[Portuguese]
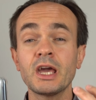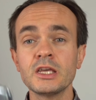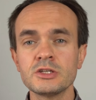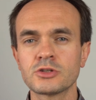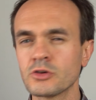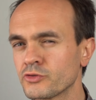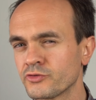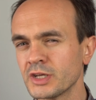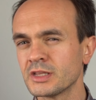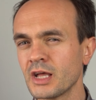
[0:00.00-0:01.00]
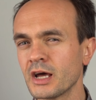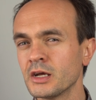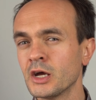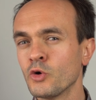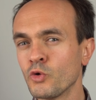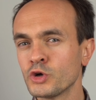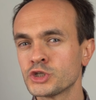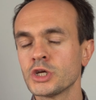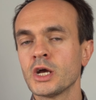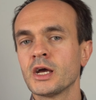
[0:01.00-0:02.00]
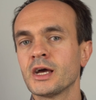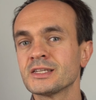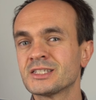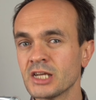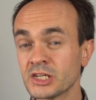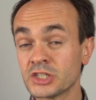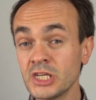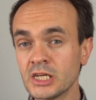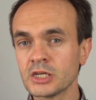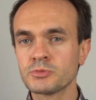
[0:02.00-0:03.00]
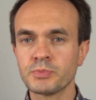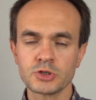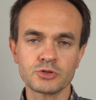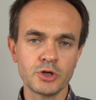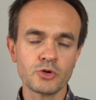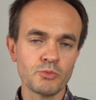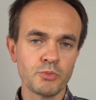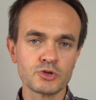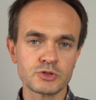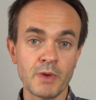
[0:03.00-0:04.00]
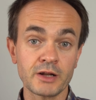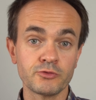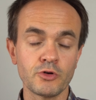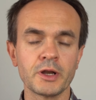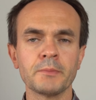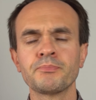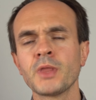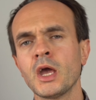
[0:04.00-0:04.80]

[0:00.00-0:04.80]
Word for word: É isso que eu vos venho dar hoje, as, as dicas para escolher um bom smartphone.